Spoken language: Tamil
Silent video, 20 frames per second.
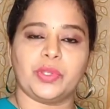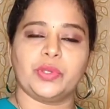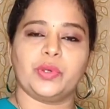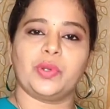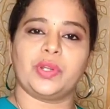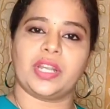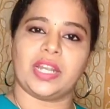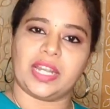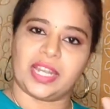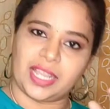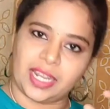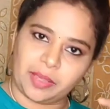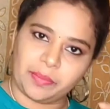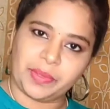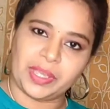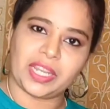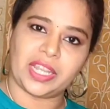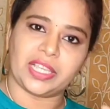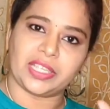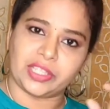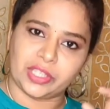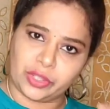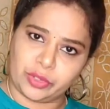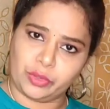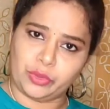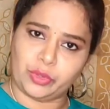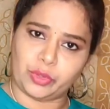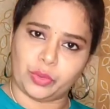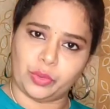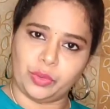முடியும்ன்ற நிலைமையில
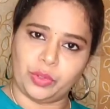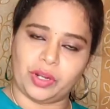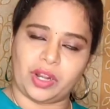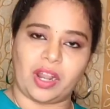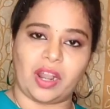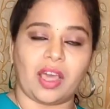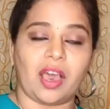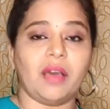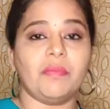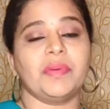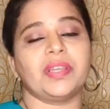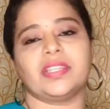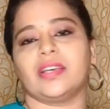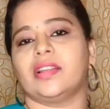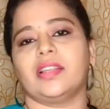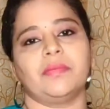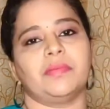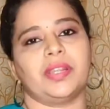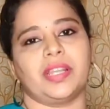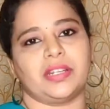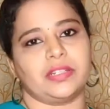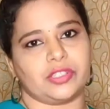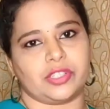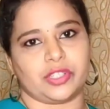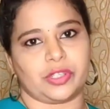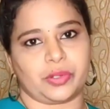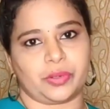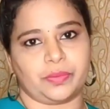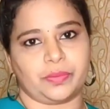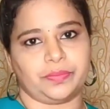இருந்தும் நாம தான் நம்மளை
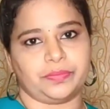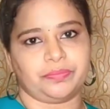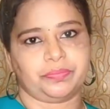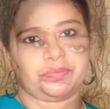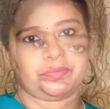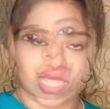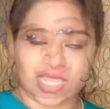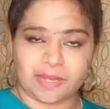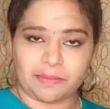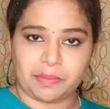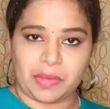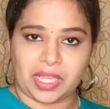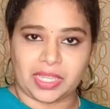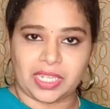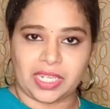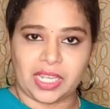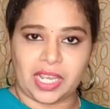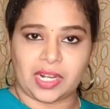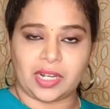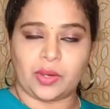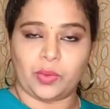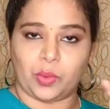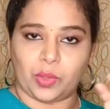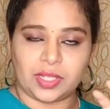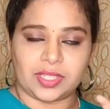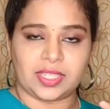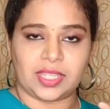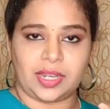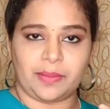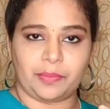அழிச்சுக்கணும் பிளாஸ்டிக் மாதிரியான
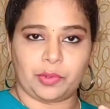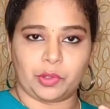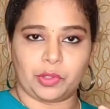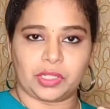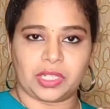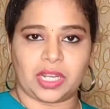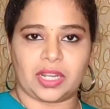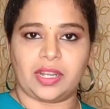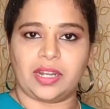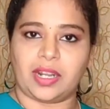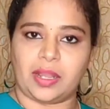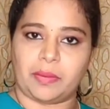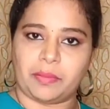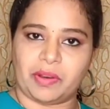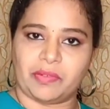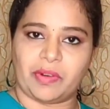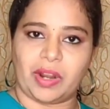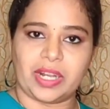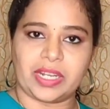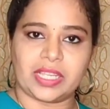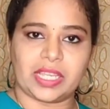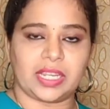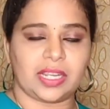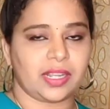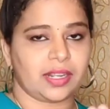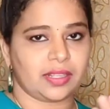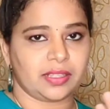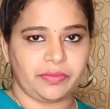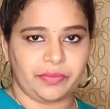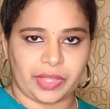ஒரு சில பொருட்களை நம்ம
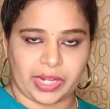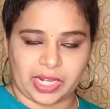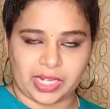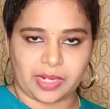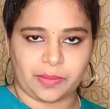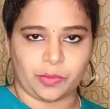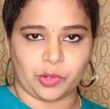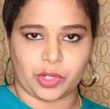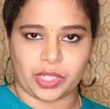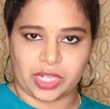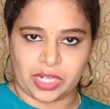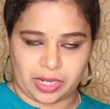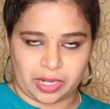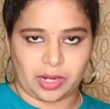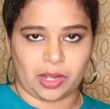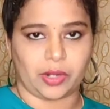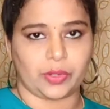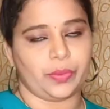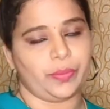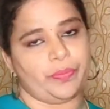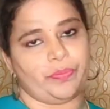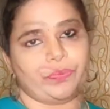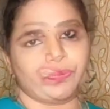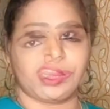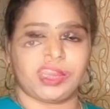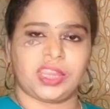வாழ்க்கையில இருந்து பெரட்ட முடியலனாலும்